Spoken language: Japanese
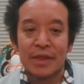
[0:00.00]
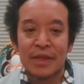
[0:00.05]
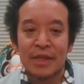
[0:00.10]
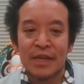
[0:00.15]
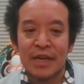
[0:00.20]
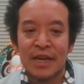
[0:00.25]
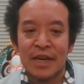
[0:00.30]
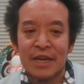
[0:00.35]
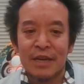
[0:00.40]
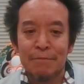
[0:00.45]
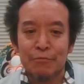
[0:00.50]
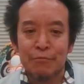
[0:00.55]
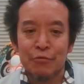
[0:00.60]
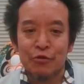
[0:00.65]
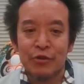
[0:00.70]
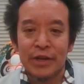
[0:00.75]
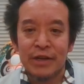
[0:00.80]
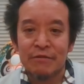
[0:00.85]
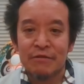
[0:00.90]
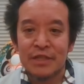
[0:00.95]
一
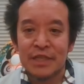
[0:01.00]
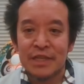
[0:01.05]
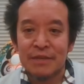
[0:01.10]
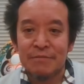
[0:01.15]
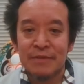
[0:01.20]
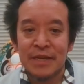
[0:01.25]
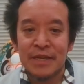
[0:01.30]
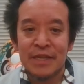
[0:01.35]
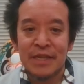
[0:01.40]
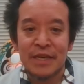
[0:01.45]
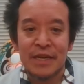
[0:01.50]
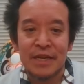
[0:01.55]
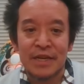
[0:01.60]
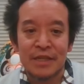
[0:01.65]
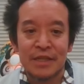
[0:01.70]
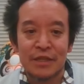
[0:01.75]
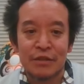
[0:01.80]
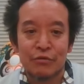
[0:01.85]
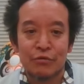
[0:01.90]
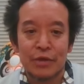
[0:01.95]
方、LGBT
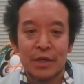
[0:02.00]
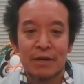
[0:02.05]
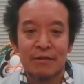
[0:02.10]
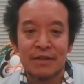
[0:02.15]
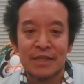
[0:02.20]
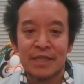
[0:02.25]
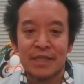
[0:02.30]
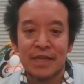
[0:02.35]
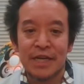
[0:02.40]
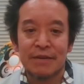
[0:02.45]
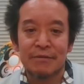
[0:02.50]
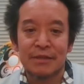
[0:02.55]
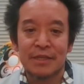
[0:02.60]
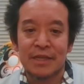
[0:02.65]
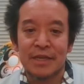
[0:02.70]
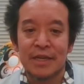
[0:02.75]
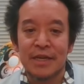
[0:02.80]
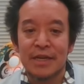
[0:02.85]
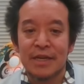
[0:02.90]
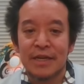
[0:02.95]
活動家は違いま
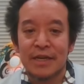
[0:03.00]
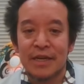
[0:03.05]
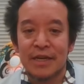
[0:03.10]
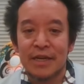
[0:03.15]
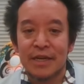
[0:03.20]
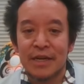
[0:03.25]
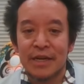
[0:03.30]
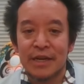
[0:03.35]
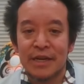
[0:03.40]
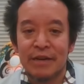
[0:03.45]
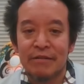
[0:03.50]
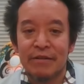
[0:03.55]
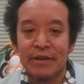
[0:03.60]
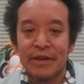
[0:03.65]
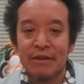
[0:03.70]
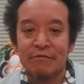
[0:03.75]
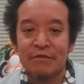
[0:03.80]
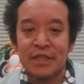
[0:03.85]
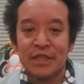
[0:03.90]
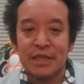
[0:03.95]
す、彼らは
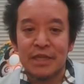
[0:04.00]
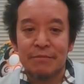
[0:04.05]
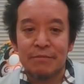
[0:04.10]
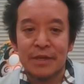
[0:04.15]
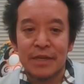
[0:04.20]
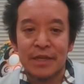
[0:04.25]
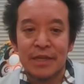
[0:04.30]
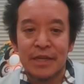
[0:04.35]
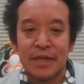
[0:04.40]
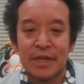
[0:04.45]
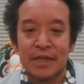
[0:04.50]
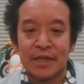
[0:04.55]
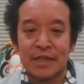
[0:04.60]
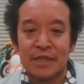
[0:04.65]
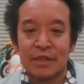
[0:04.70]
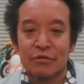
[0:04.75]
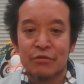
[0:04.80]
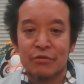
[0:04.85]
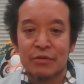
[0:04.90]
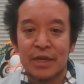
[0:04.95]
LGBT
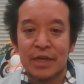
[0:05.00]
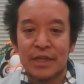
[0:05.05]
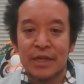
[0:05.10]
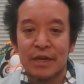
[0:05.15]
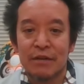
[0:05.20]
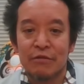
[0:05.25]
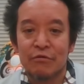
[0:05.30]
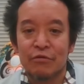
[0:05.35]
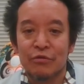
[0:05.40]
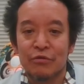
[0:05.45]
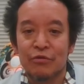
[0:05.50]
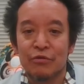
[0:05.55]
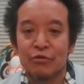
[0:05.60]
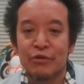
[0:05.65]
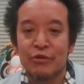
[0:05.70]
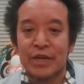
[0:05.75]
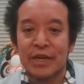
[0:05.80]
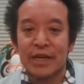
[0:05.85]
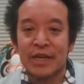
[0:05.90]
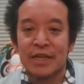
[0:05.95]
活動家であること
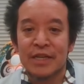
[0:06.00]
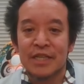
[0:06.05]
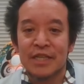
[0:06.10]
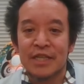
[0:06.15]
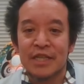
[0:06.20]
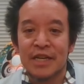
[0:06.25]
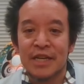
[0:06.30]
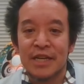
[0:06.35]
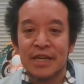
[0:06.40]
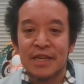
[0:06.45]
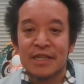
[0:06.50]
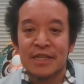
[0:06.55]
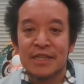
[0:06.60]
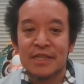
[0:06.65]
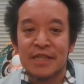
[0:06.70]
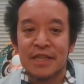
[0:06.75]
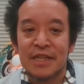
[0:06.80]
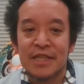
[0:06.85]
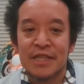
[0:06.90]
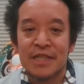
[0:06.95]
を公にし、
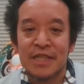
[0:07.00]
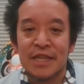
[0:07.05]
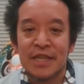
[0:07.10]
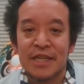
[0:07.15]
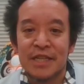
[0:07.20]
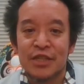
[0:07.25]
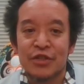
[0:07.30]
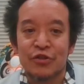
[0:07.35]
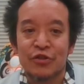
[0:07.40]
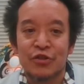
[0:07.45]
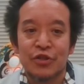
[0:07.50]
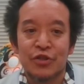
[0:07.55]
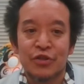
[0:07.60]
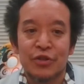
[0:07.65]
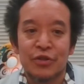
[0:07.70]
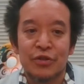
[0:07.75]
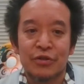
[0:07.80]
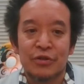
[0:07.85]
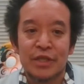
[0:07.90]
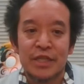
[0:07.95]
政治的主
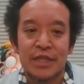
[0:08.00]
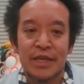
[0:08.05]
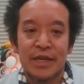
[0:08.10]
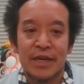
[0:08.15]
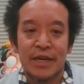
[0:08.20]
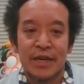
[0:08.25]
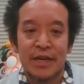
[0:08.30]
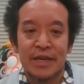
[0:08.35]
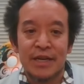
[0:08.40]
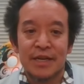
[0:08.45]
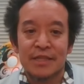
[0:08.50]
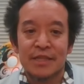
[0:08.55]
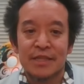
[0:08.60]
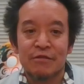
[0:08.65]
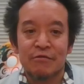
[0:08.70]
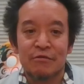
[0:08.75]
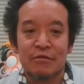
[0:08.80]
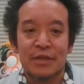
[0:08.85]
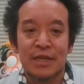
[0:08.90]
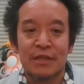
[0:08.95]
張をし、
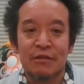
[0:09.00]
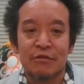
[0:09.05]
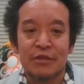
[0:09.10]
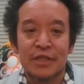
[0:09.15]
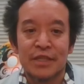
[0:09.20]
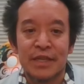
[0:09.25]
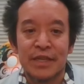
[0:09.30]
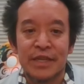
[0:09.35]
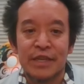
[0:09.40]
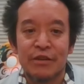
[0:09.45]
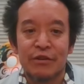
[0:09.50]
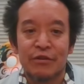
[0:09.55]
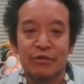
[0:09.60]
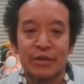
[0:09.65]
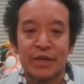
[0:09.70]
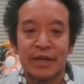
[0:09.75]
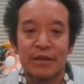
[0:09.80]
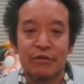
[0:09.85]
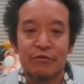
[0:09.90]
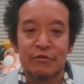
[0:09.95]
活動家として企
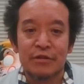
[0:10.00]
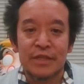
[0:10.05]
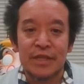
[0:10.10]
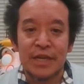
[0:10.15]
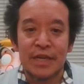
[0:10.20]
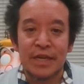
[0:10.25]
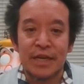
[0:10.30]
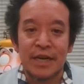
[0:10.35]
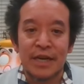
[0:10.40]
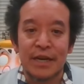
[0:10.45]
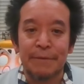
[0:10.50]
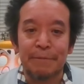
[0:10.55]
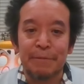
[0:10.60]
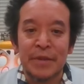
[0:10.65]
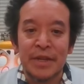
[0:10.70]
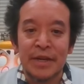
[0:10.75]
業や行政から、